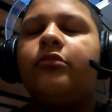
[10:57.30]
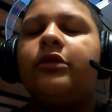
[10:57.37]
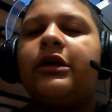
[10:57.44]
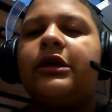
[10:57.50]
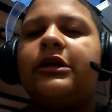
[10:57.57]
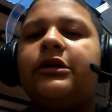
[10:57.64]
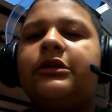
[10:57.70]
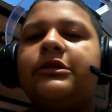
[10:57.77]

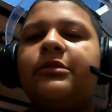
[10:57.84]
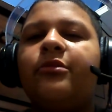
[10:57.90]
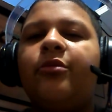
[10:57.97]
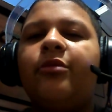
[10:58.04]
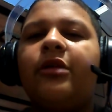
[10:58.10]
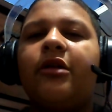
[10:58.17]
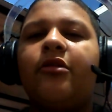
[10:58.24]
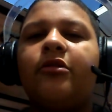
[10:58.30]
ya se me
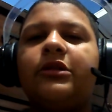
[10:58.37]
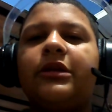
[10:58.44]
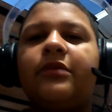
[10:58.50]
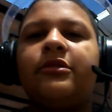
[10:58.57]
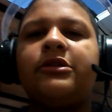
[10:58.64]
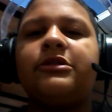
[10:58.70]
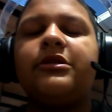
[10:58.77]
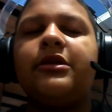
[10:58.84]
olvidaron otra
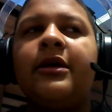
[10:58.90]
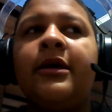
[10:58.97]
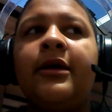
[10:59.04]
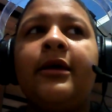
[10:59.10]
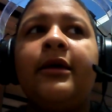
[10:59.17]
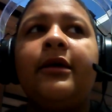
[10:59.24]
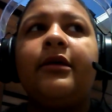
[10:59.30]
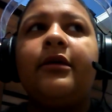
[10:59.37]
vez.
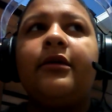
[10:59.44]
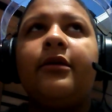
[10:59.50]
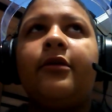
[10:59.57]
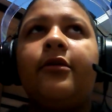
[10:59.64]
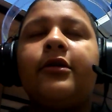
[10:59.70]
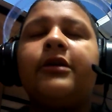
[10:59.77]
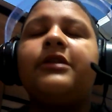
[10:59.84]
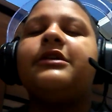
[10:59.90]

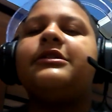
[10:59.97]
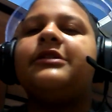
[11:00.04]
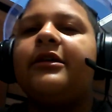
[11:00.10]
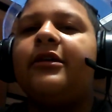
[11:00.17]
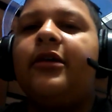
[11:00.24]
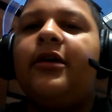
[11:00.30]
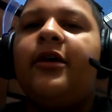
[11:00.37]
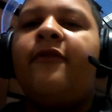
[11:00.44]
Ok, ya sé.
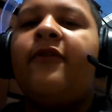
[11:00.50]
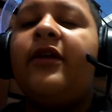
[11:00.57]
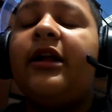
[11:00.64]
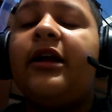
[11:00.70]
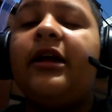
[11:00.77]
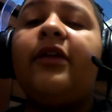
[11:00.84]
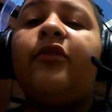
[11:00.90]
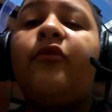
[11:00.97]
Far
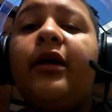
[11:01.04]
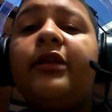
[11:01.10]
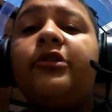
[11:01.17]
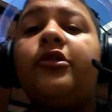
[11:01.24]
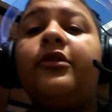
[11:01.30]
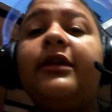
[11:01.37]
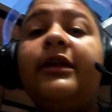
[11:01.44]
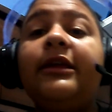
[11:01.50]

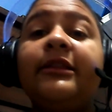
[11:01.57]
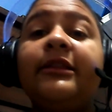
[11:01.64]
4 y